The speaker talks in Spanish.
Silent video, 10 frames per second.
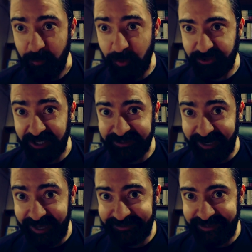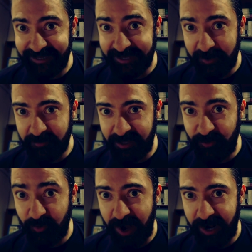Muchas gracias,
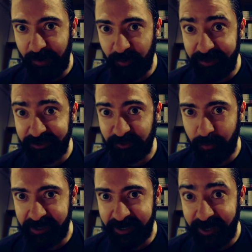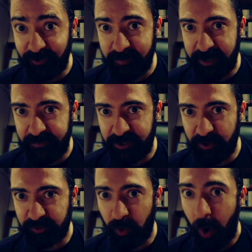amigo. Acabo de descubrir algo
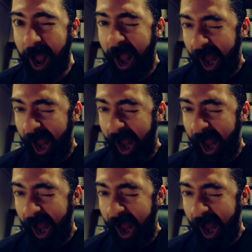maravilloso.